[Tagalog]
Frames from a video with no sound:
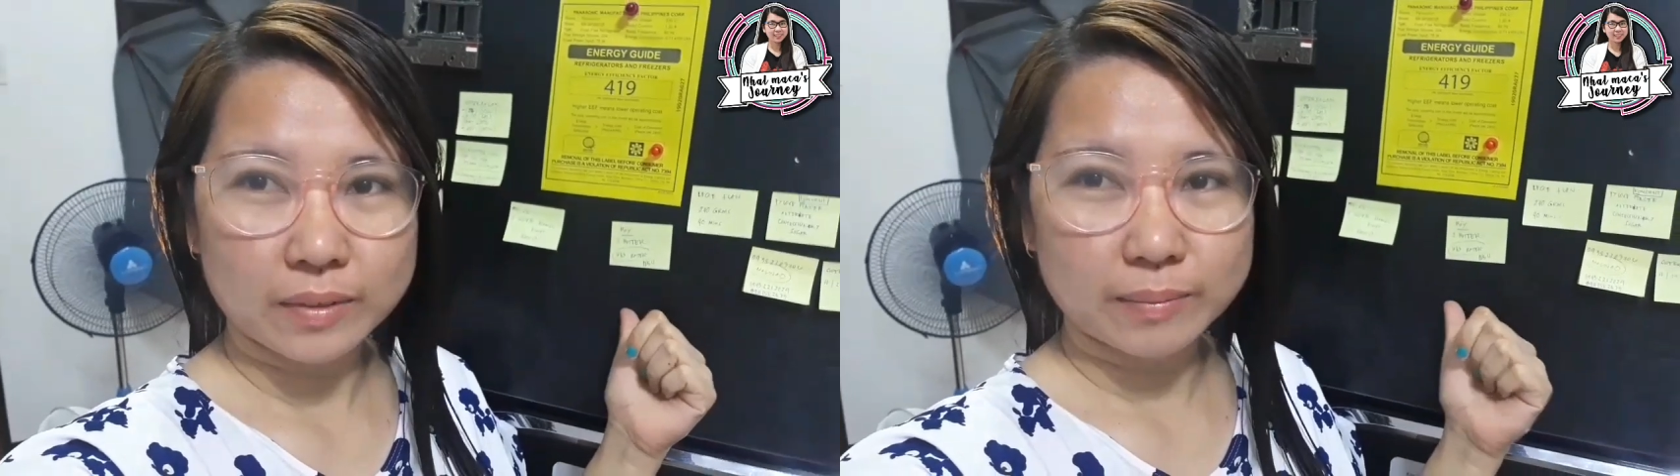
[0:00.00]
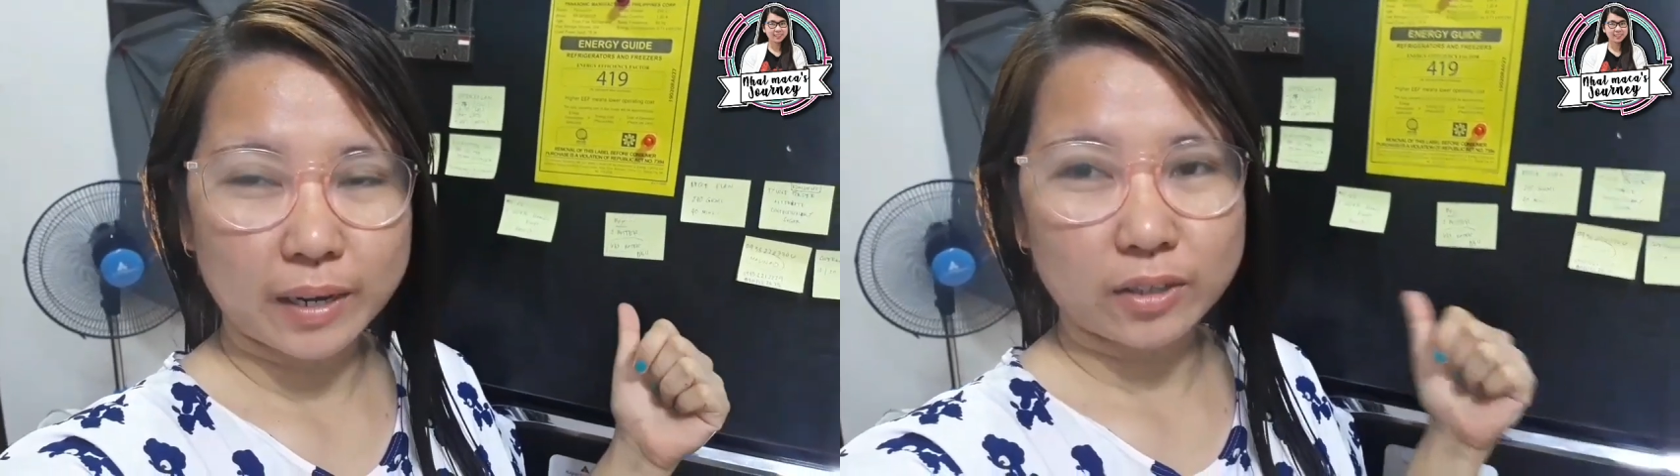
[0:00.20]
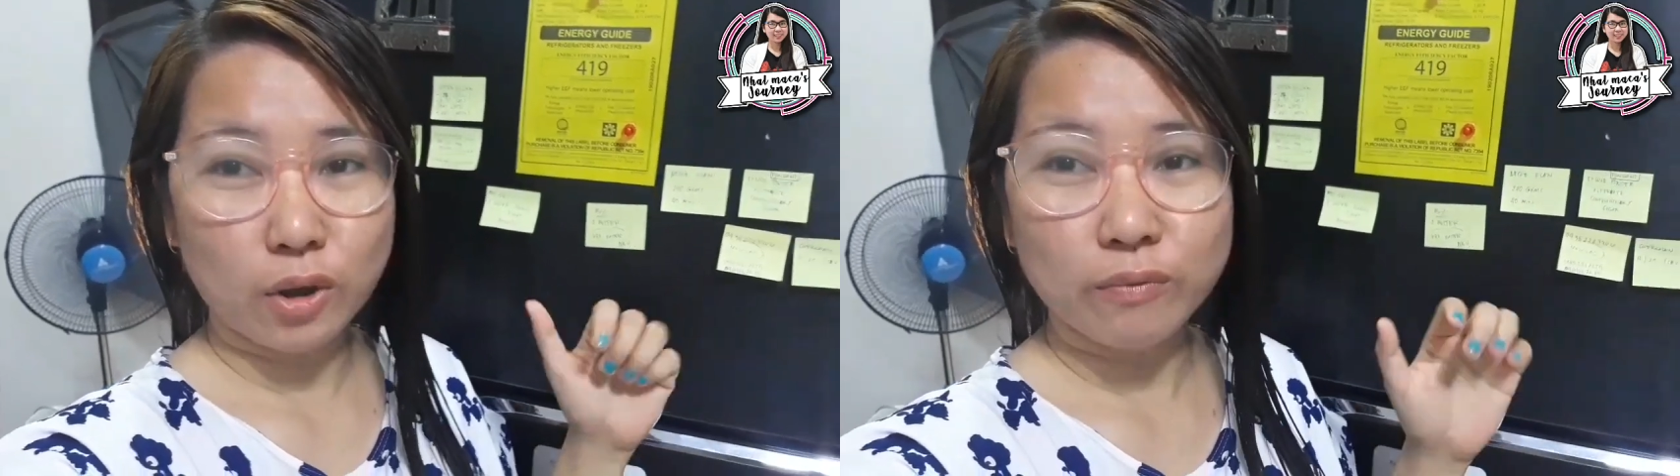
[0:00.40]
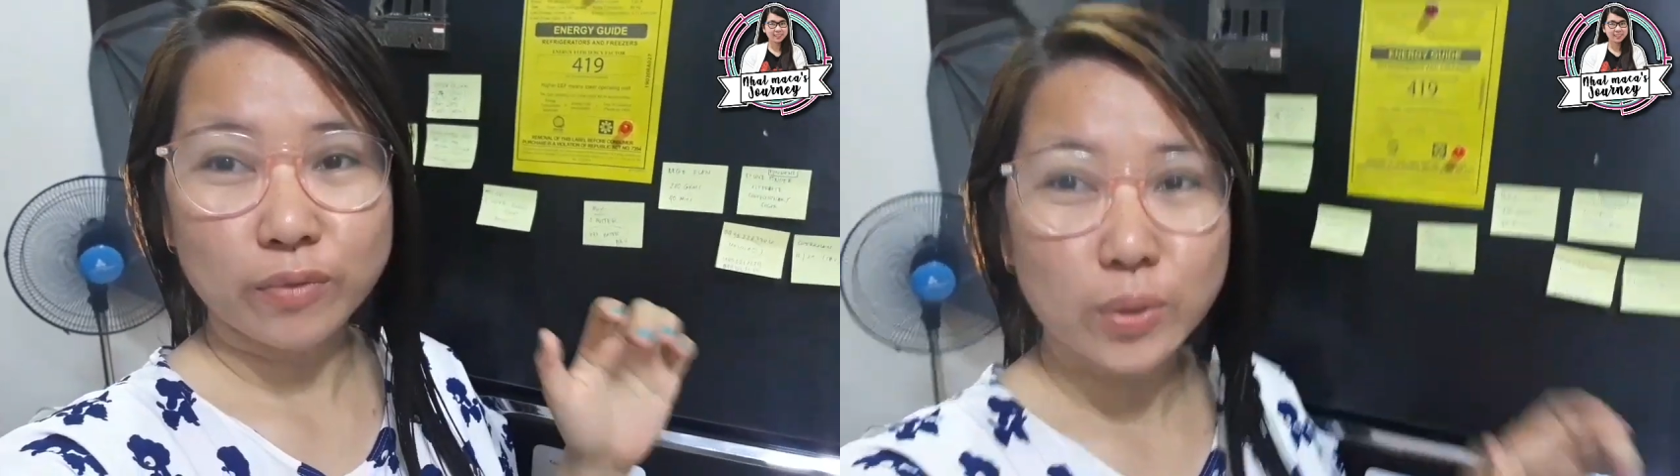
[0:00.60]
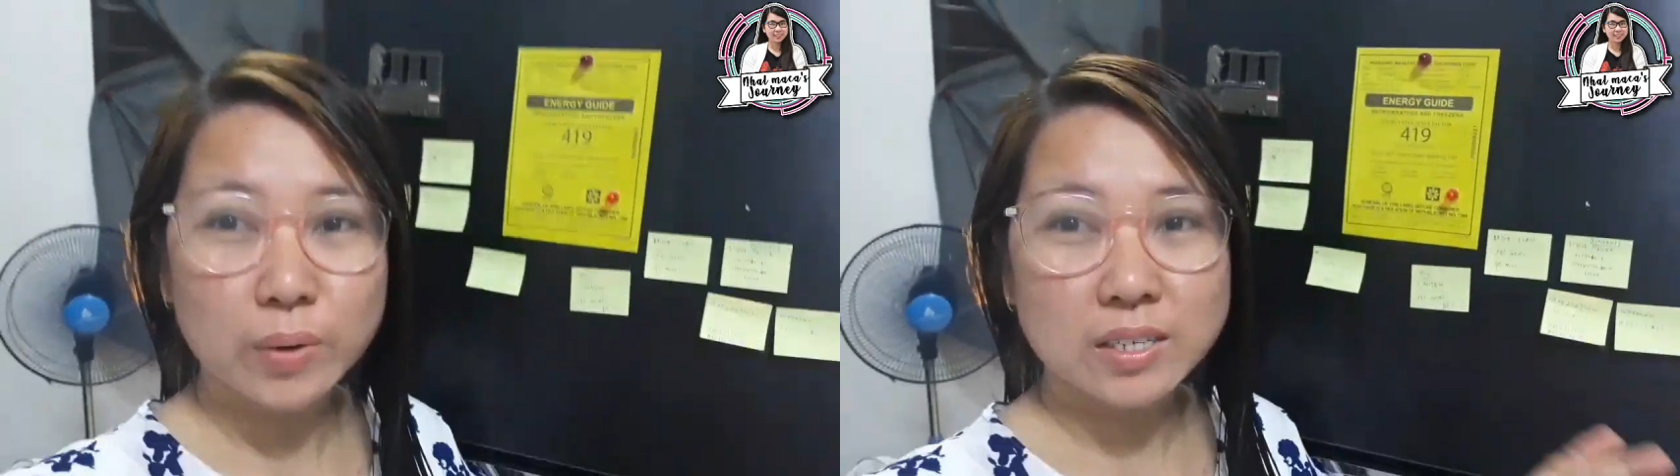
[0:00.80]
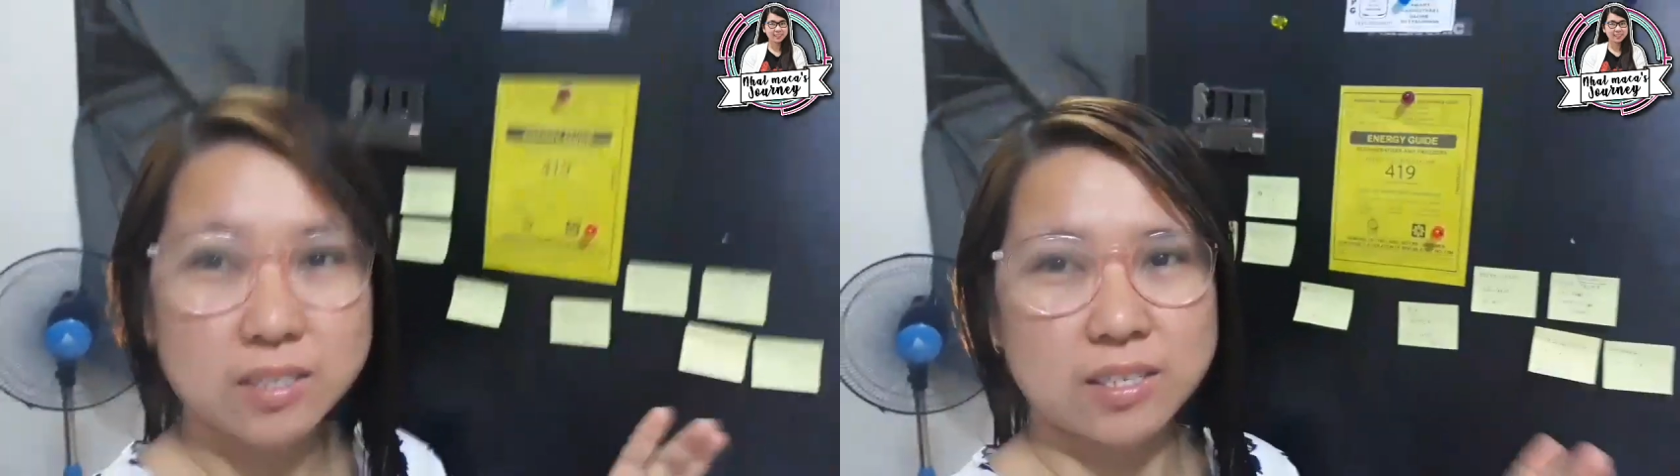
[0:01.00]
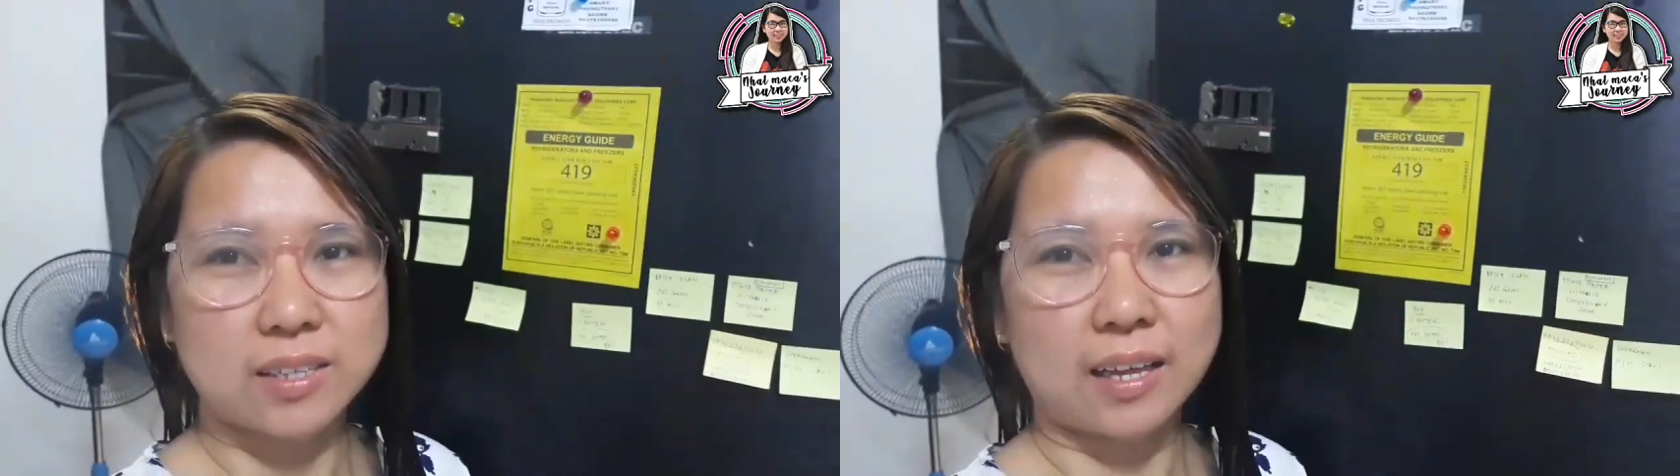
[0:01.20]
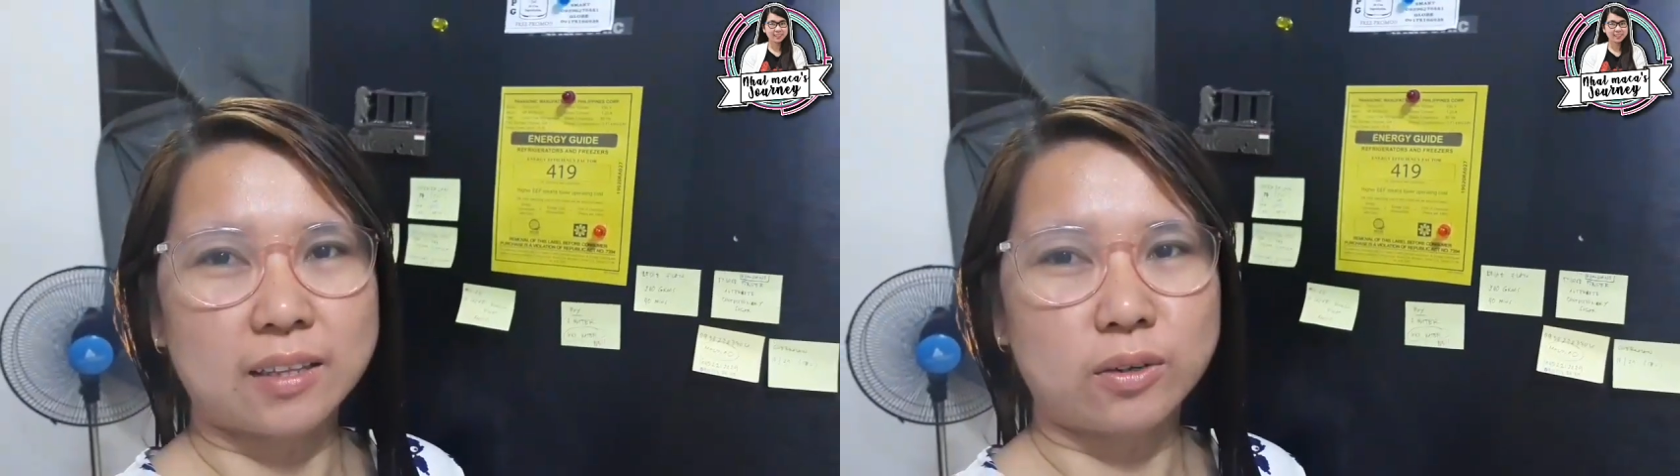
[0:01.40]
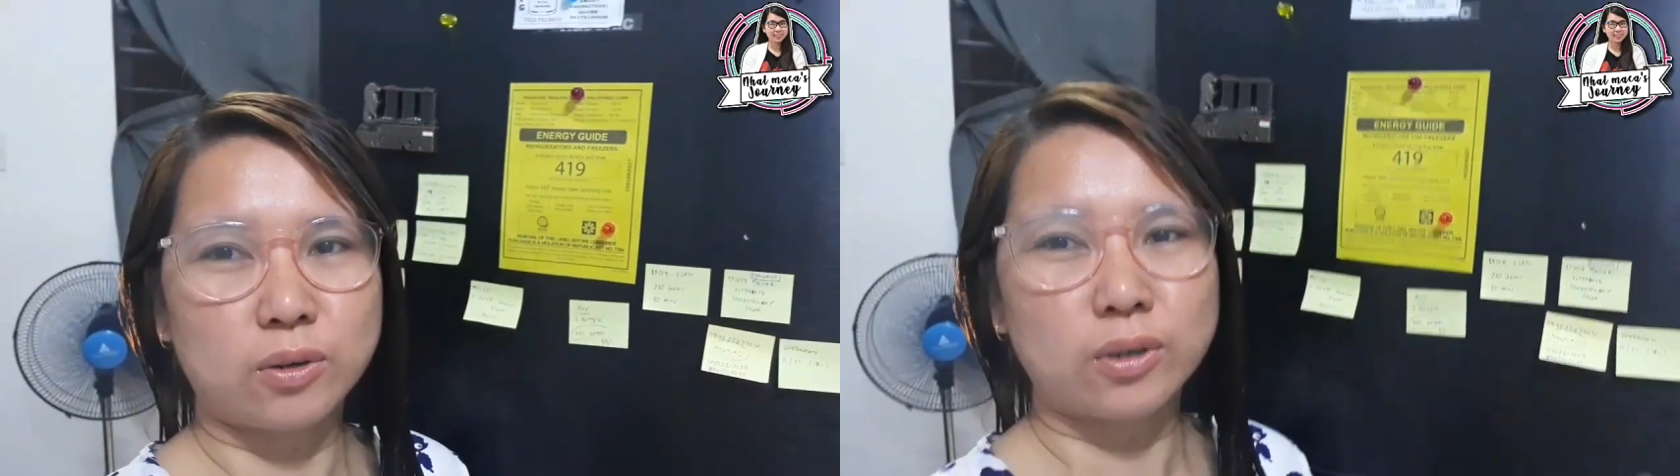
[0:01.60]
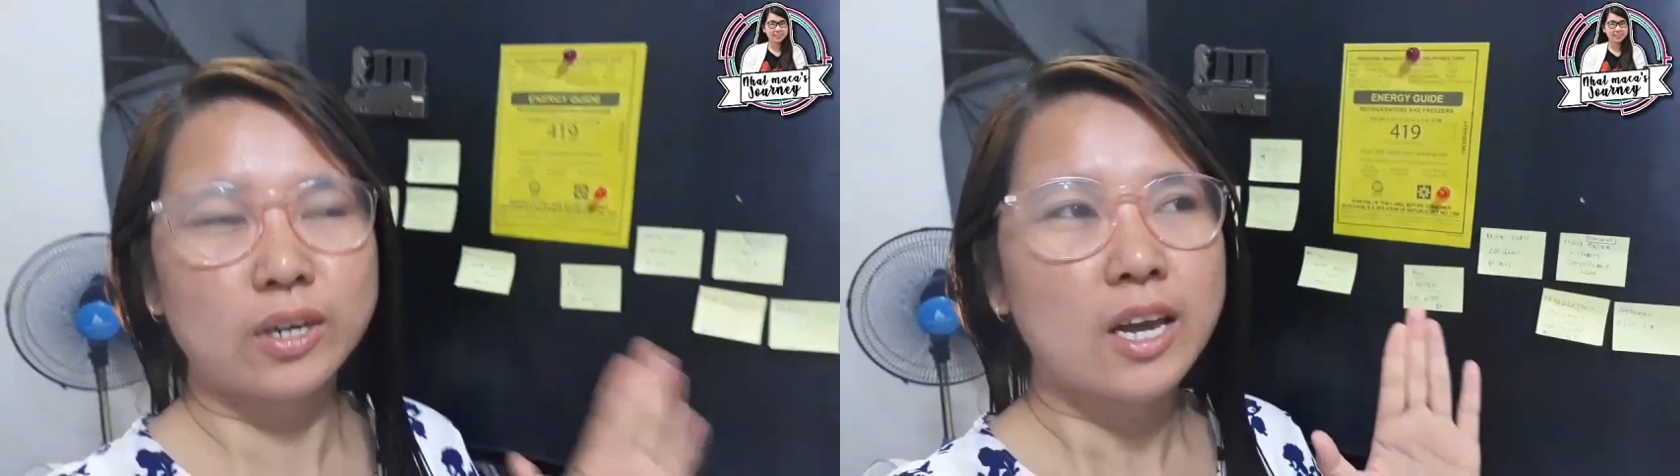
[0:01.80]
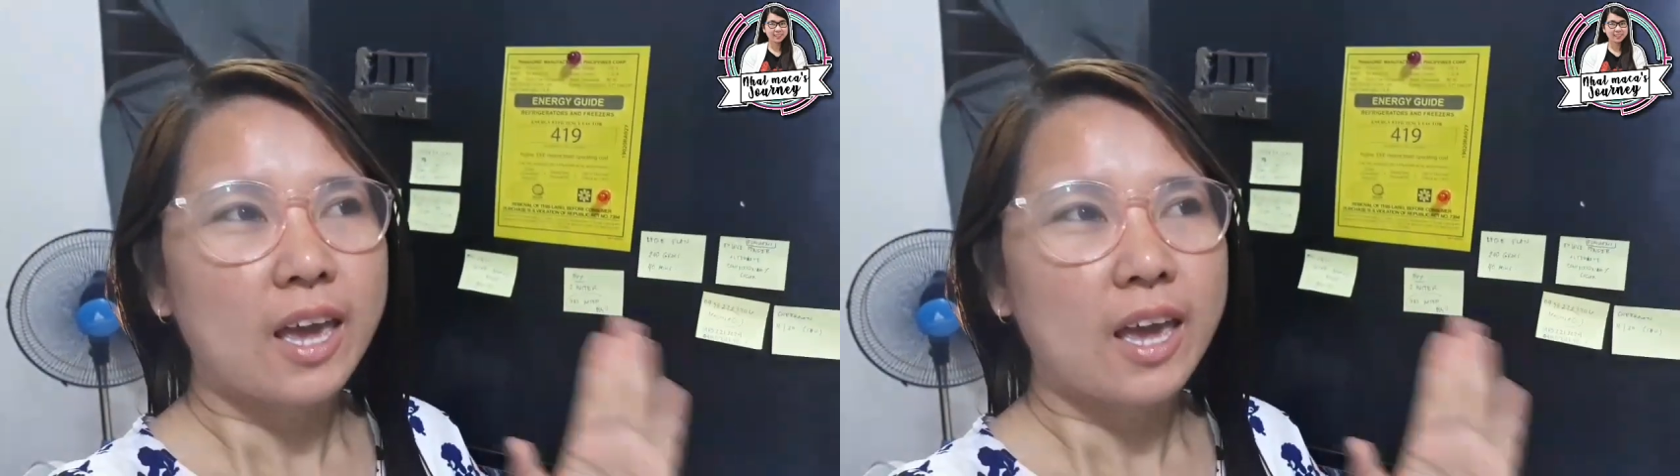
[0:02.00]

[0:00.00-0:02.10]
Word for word: meron akong viewers na nagtatanong